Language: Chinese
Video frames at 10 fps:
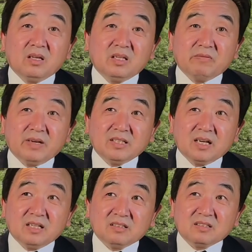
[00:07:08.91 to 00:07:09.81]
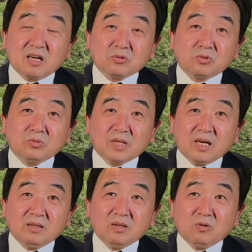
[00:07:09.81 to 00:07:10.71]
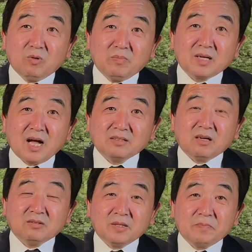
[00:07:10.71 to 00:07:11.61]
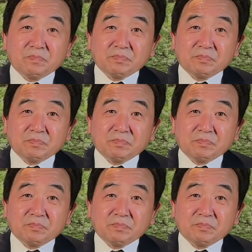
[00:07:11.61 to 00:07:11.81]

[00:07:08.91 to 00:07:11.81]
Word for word: 因为呢，当初呢，呃，我们看到的